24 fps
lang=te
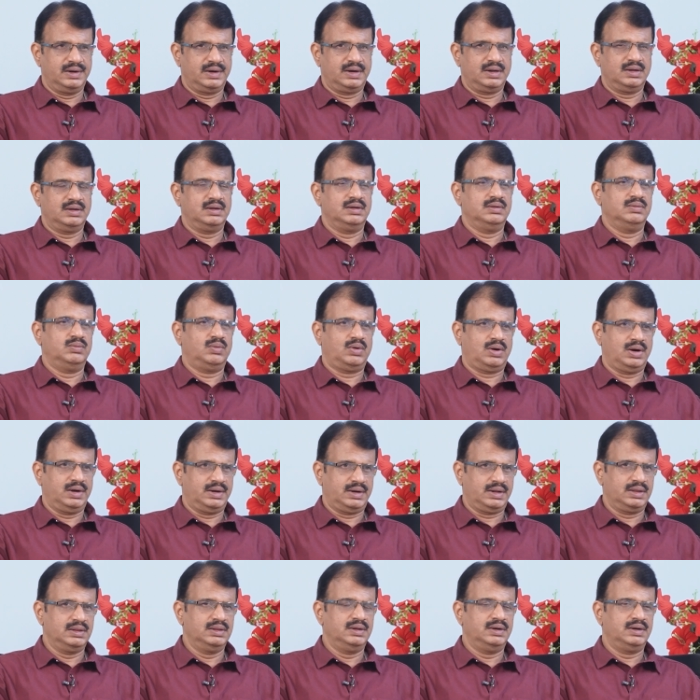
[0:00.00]
అంటే ఒకటి
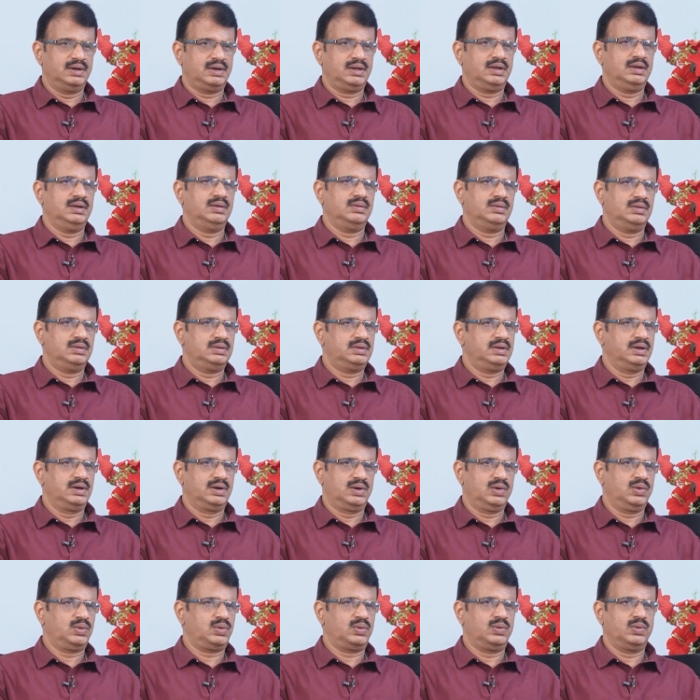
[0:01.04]
ఏంటంటే
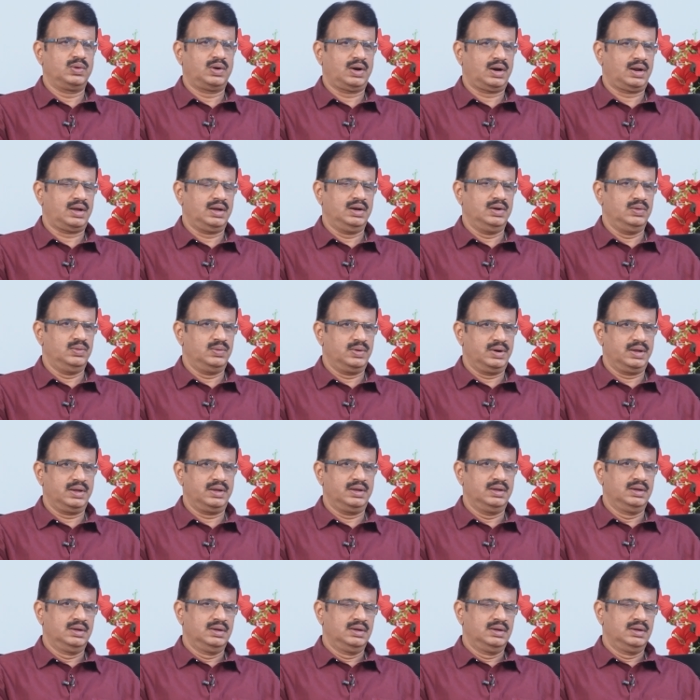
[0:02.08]
దీంట్లో రెండు రకాలు ఉన్నాయి